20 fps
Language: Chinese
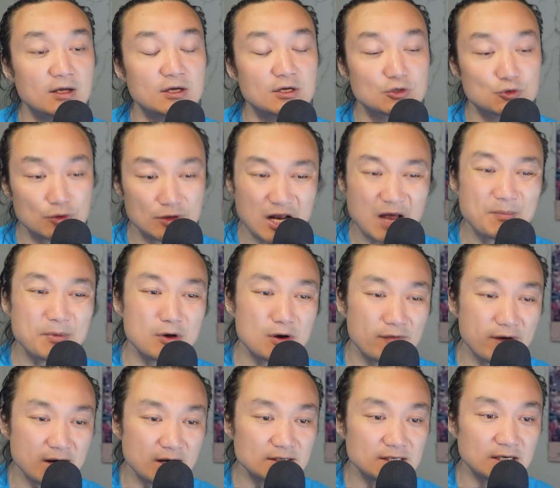虽然没有
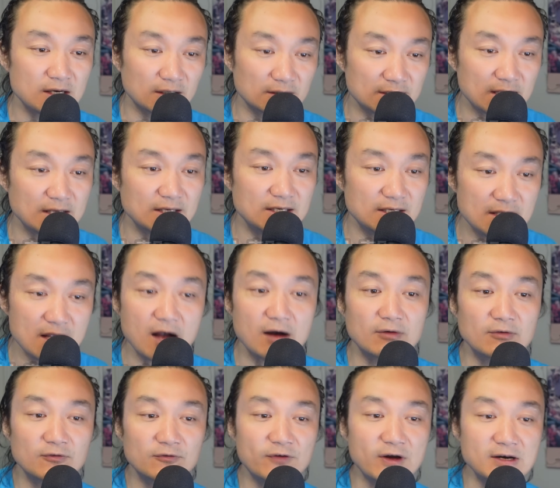外人在场，但一样，
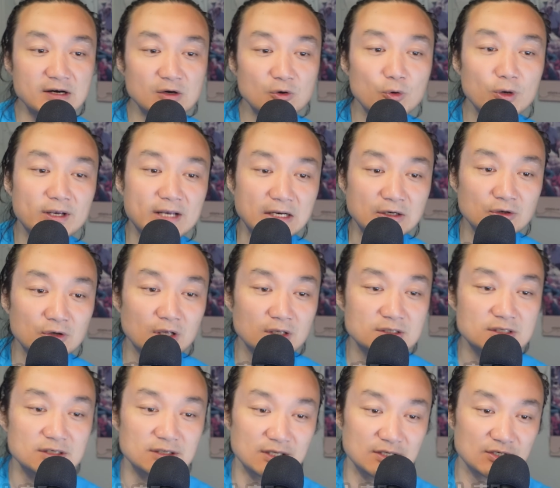犯人会感受到
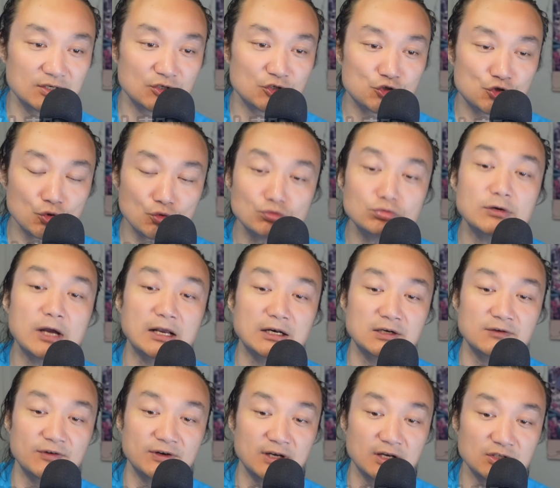自己的这个羞辱感
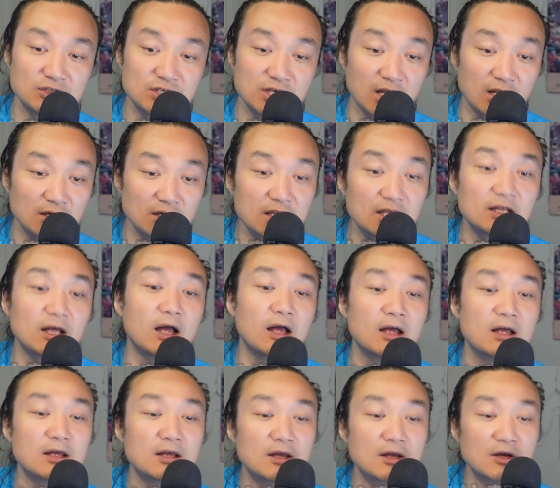是非常强烈的。
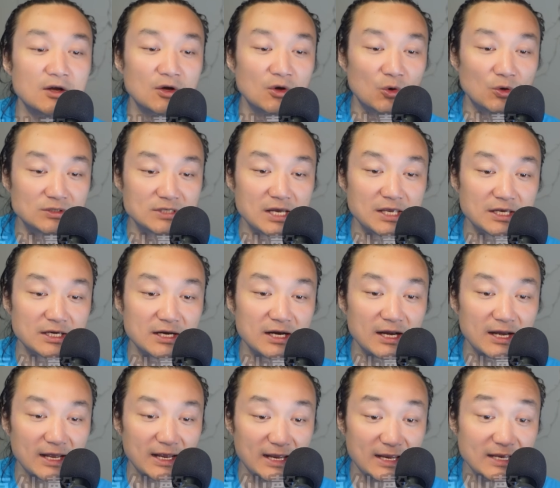会在一
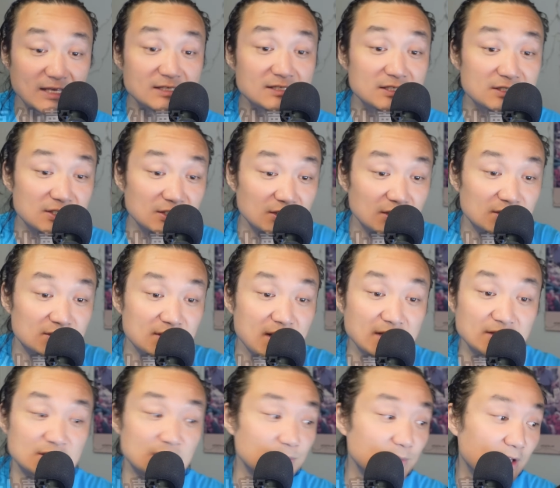个 A 字形的
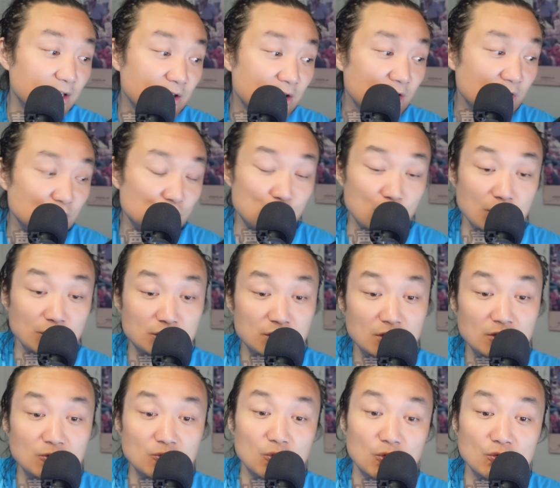架子上面，全
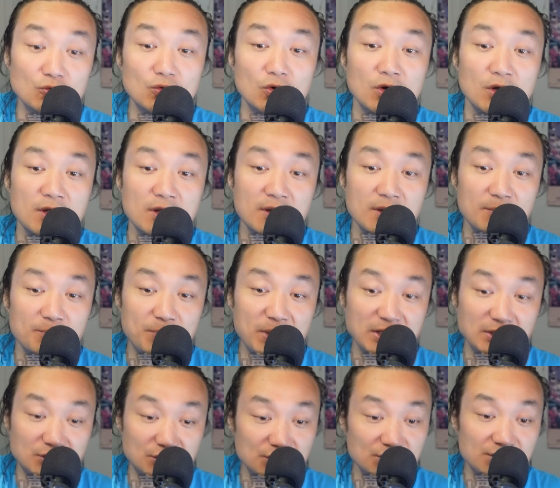身裸露，
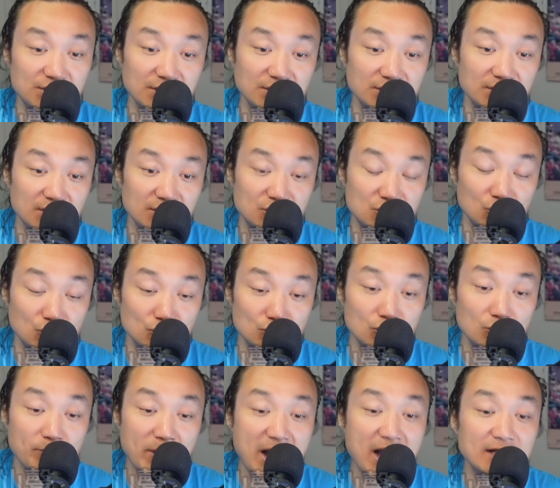被执行这个九十
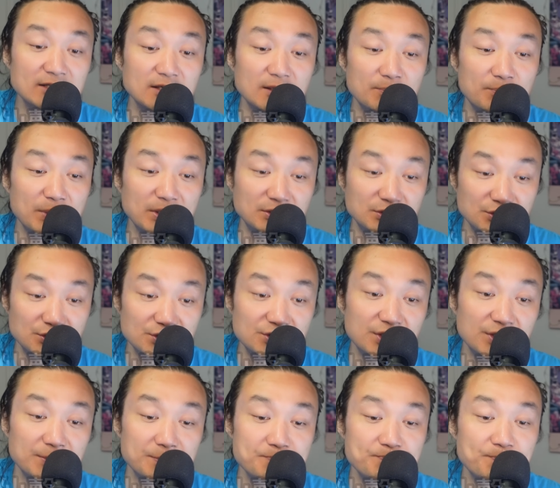度趴着被执
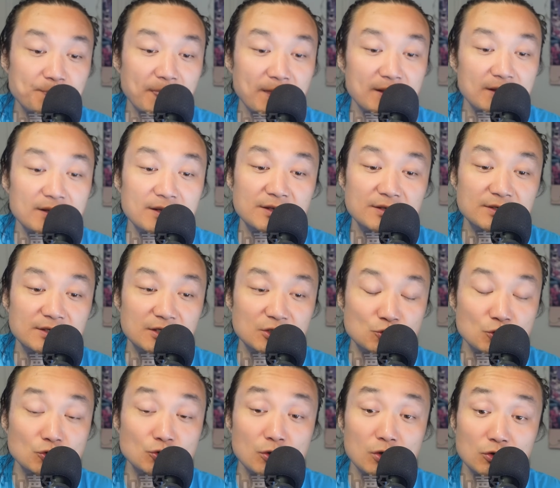行，这个
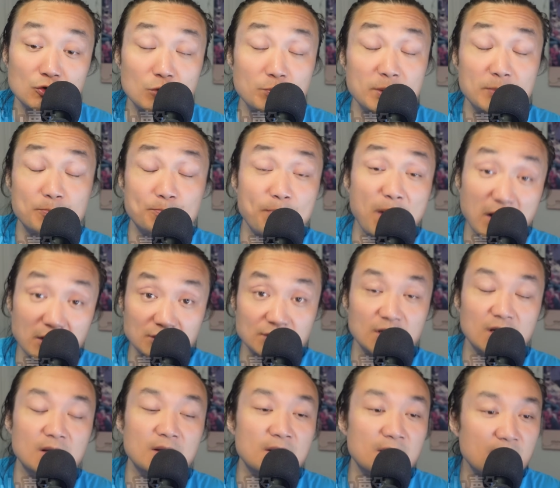双手双脚都要被绑
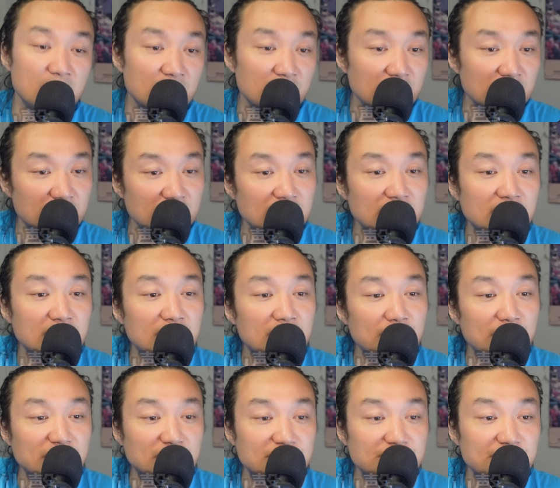着，
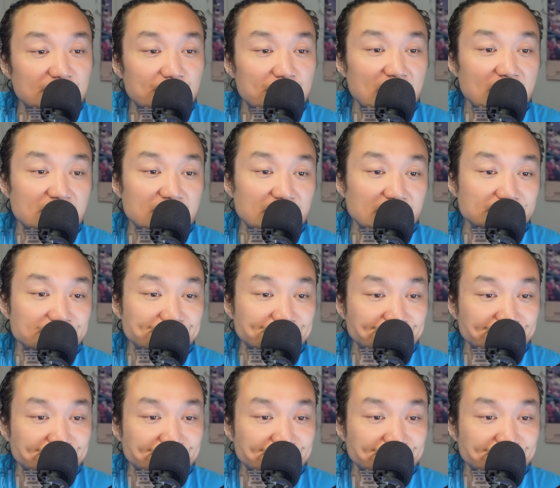被执行鞭刑。